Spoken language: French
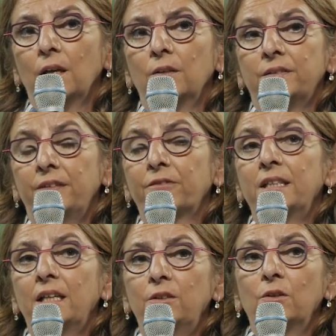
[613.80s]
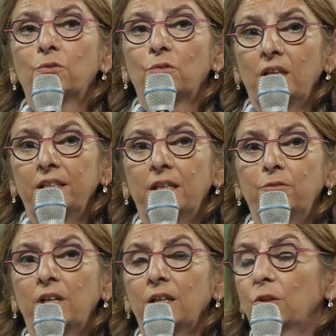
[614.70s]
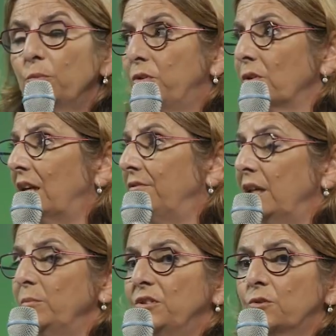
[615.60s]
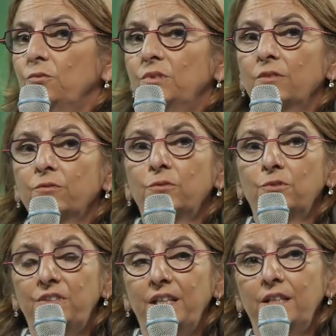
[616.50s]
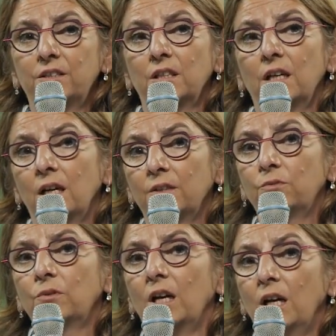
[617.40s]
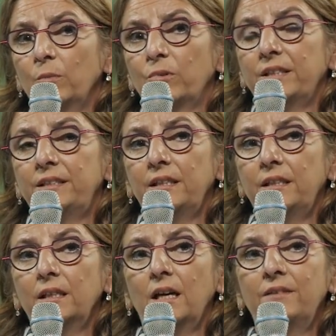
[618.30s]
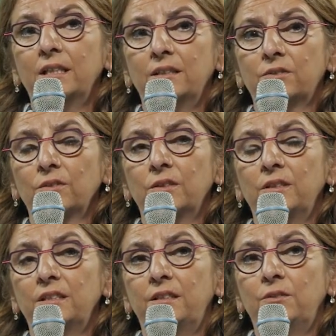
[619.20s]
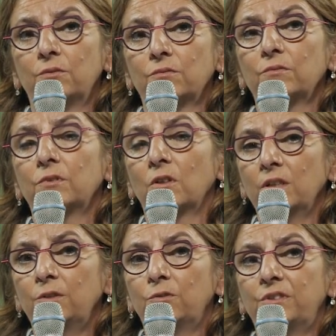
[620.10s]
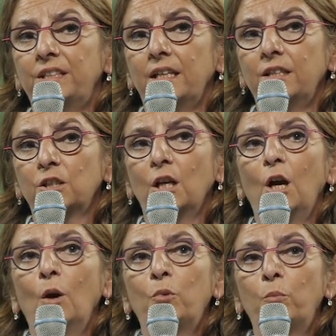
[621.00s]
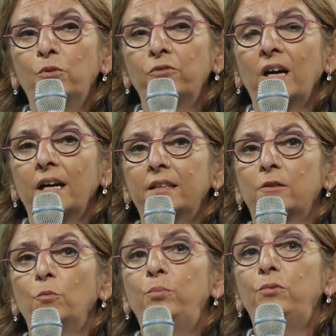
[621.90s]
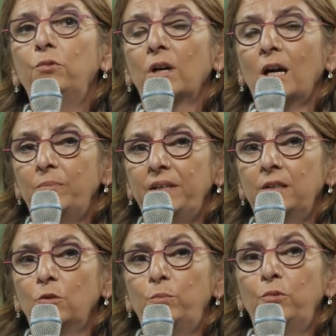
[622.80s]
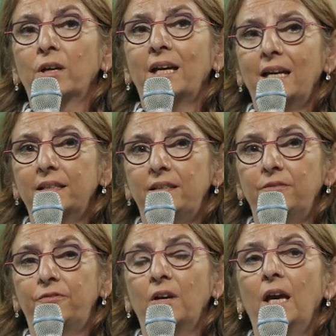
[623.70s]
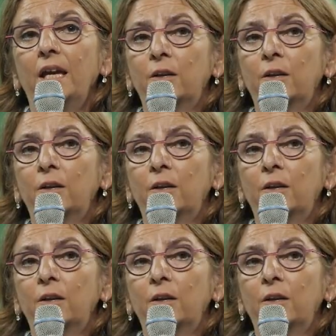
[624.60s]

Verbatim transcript: C'est vrai d'ailleurs sur l'Indre-et-Loire comme sur la Vienne, puisque nous avons deux sièges, un à Tours, un à Poitiers, avec des centres de décision dans les deux sièges pour pouvoir être le plus rapide, le plus réactif et